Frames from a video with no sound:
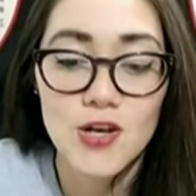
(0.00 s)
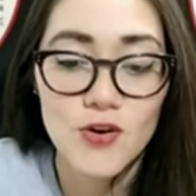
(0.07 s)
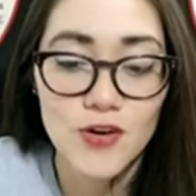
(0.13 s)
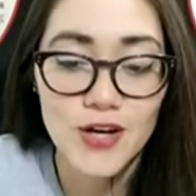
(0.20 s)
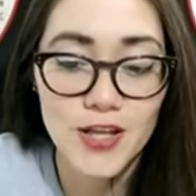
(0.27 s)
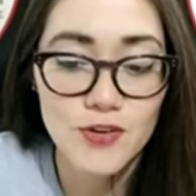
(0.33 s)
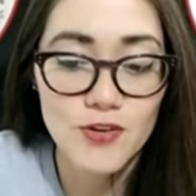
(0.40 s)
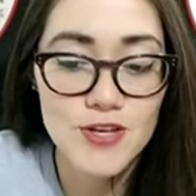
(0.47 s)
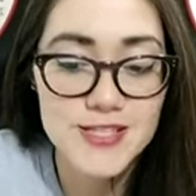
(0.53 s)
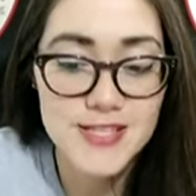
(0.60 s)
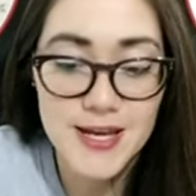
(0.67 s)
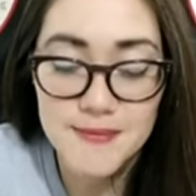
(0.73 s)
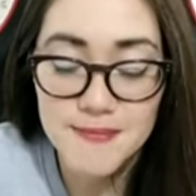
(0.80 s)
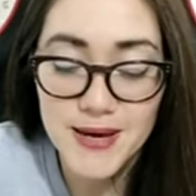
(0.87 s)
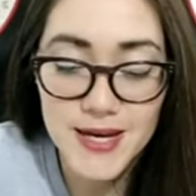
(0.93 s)
logrando
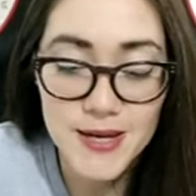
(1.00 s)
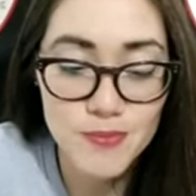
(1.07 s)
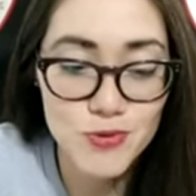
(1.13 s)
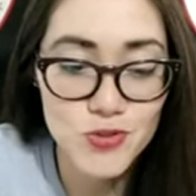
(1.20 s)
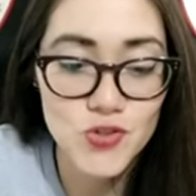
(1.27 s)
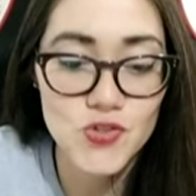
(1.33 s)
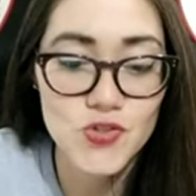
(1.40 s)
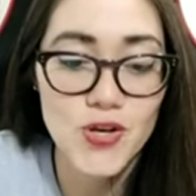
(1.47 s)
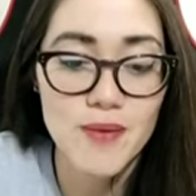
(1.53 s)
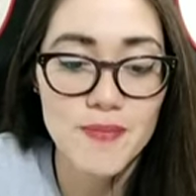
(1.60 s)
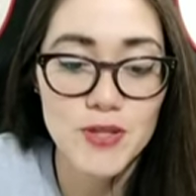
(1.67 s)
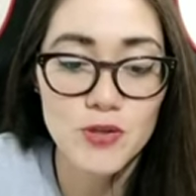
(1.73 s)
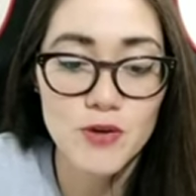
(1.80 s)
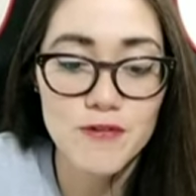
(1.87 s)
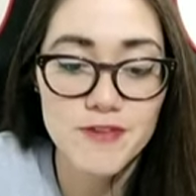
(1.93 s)
desarmar el
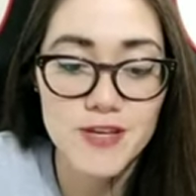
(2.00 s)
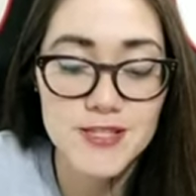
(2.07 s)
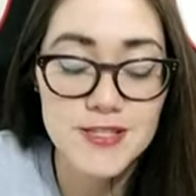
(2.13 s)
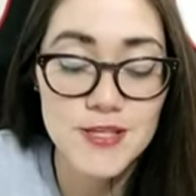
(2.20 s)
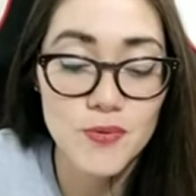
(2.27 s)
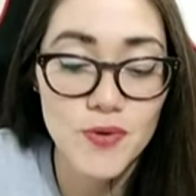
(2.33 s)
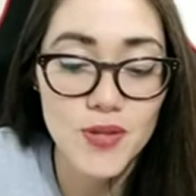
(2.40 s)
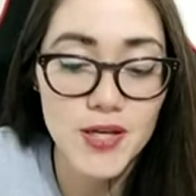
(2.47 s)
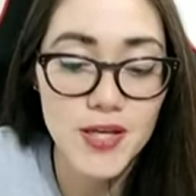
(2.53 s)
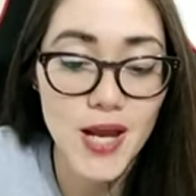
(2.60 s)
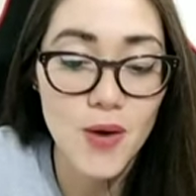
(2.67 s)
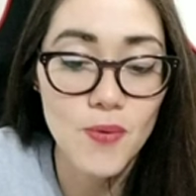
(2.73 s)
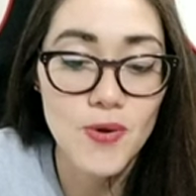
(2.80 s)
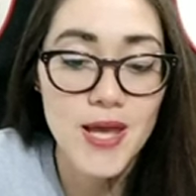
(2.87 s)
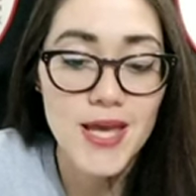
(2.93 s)
posicionamiento defensivo de
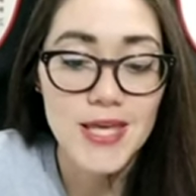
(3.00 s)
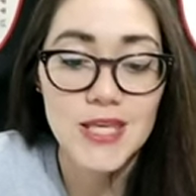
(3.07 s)
Grau